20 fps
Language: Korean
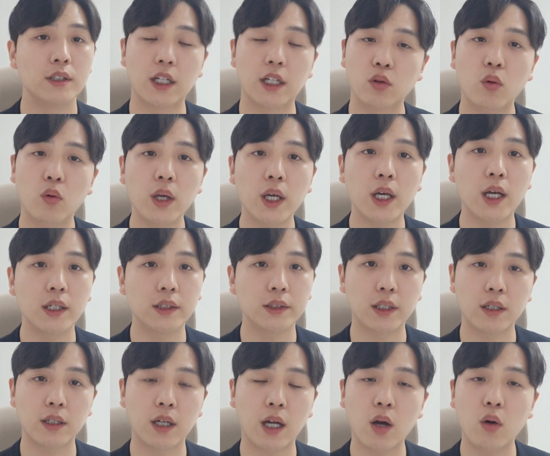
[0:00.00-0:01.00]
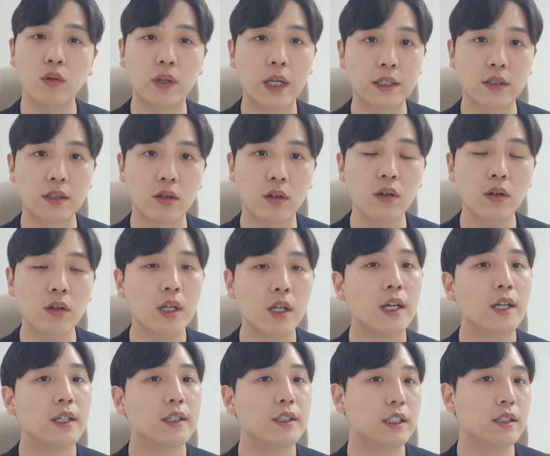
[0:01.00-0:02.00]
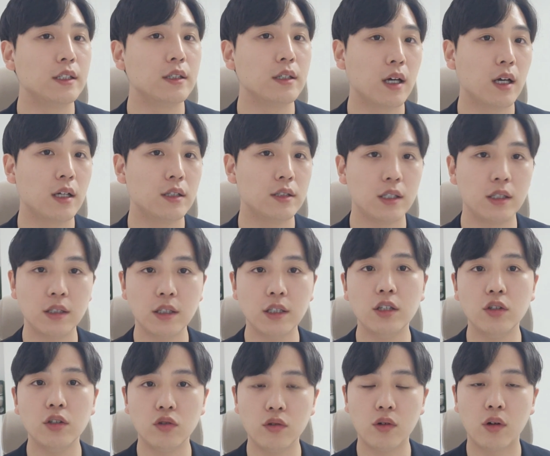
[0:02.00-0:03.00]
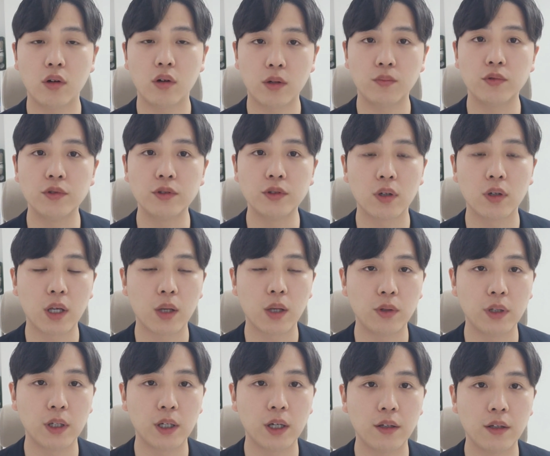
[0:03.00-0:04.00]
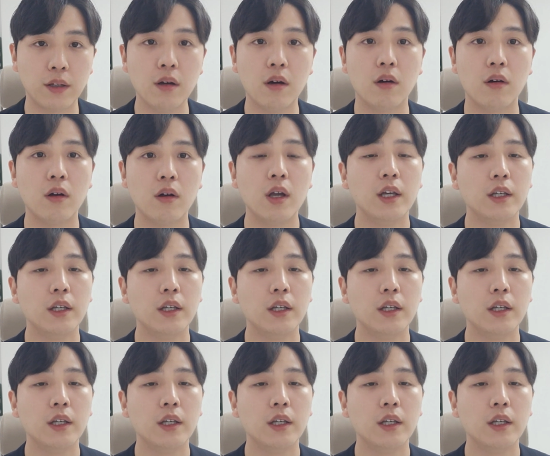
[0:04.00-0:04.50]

제가 토익 강사를 하고 나서 지금까지 C 유형을 분석해 보니까요.